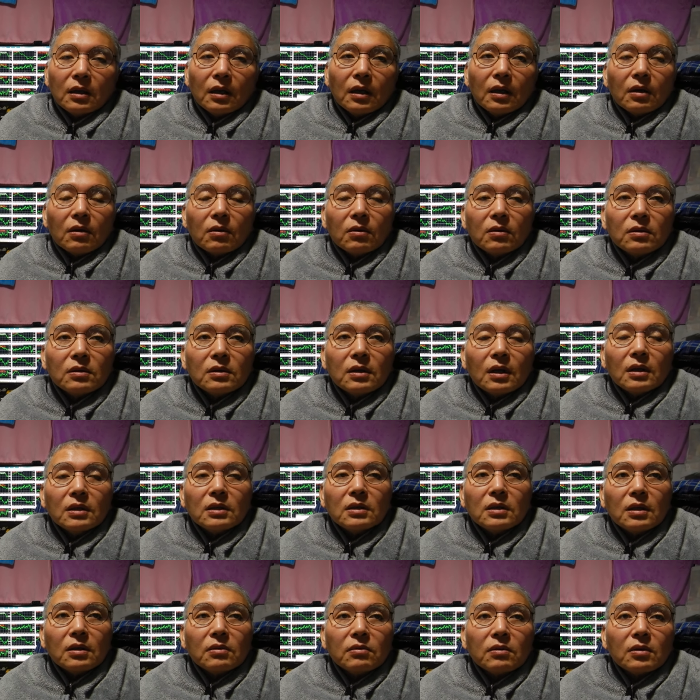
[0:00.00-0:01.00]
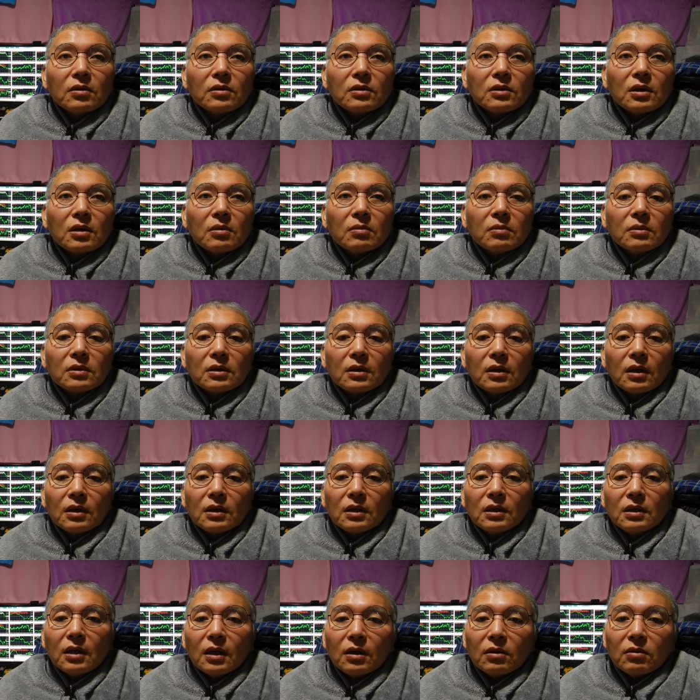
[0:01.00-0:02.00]
ね、これに対して上の生物が
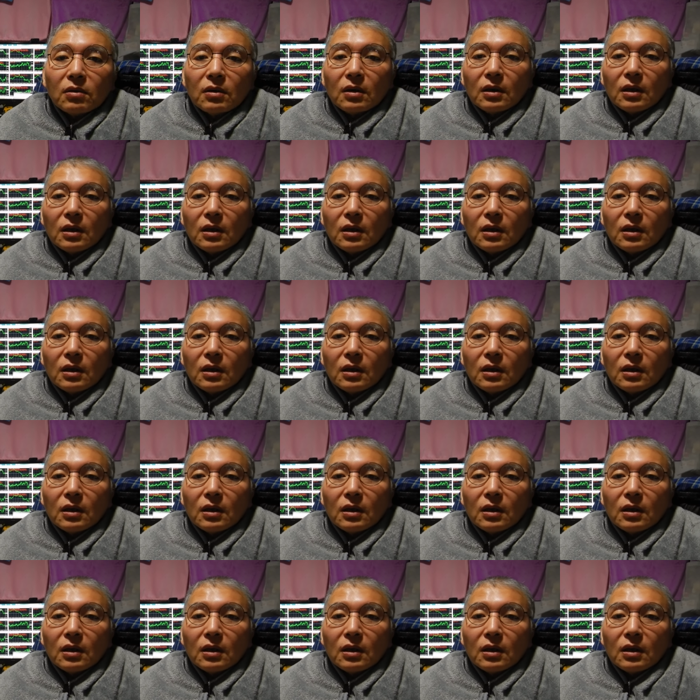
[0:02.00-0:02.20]
生きないと